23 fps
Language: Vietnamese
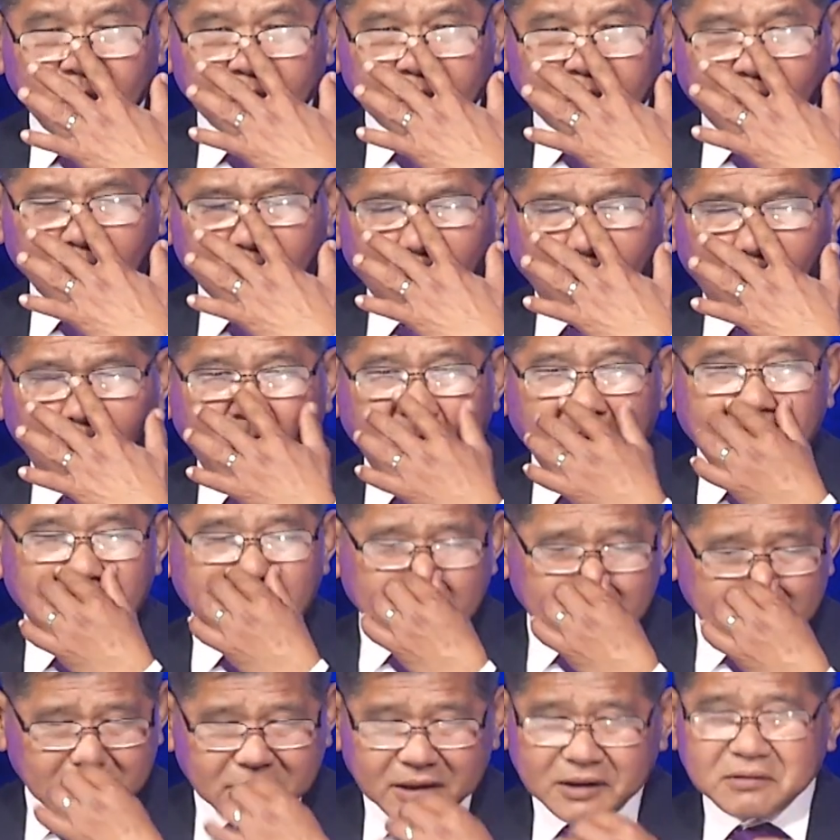Trò đùa,
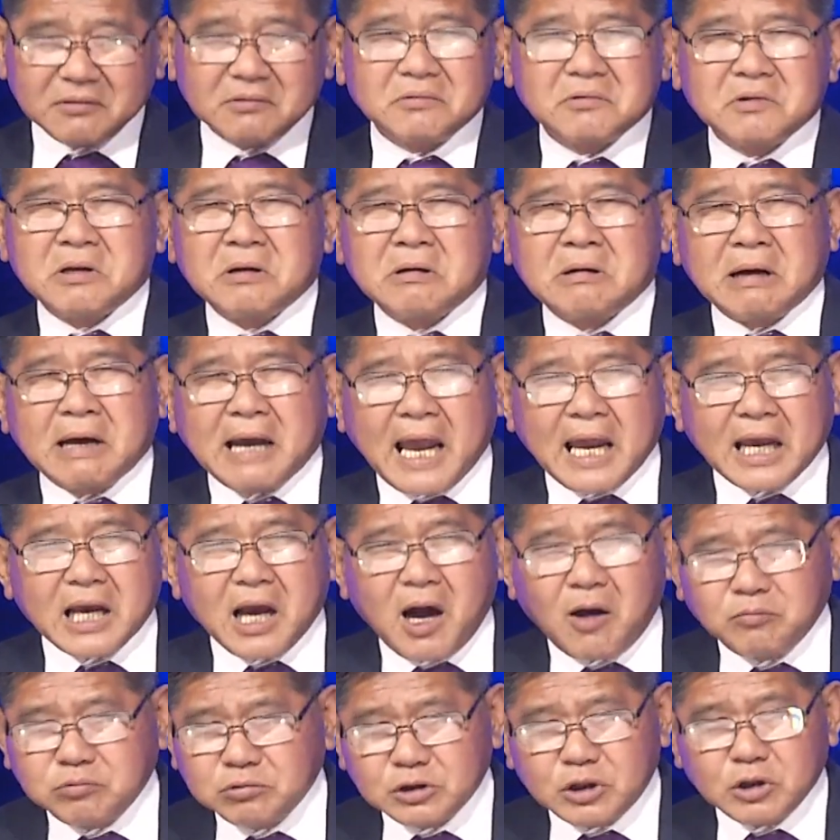ngài
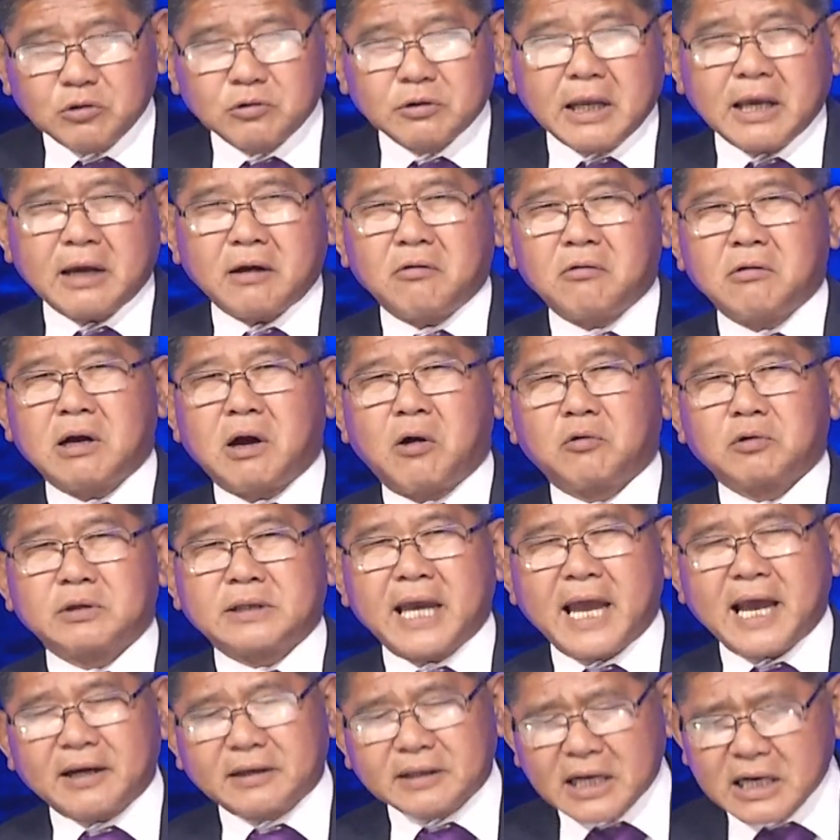không chịu đeo khẩu
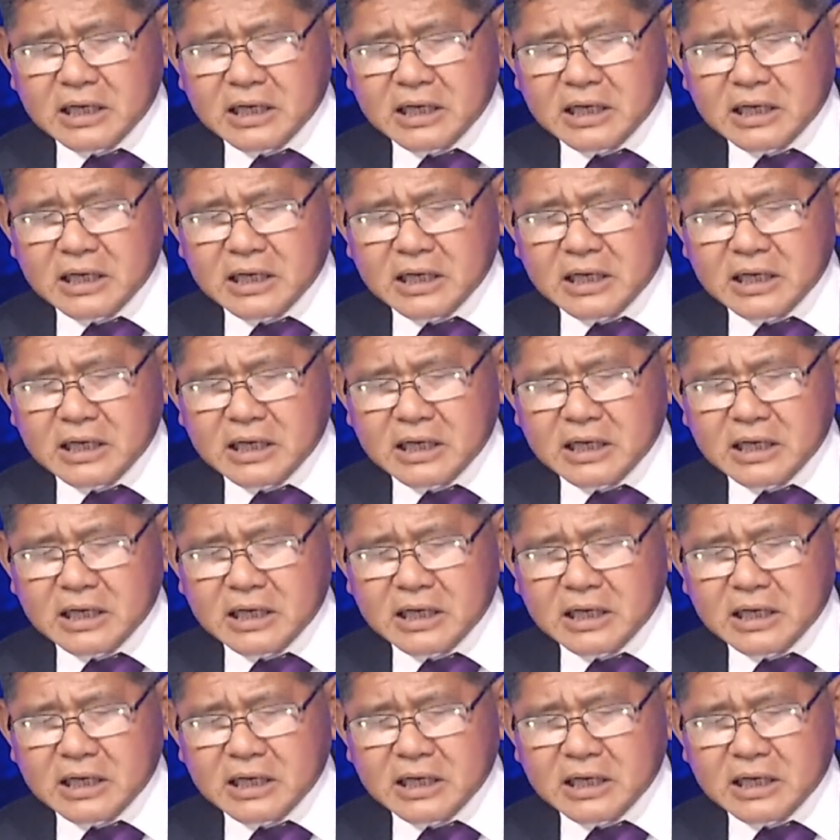trang,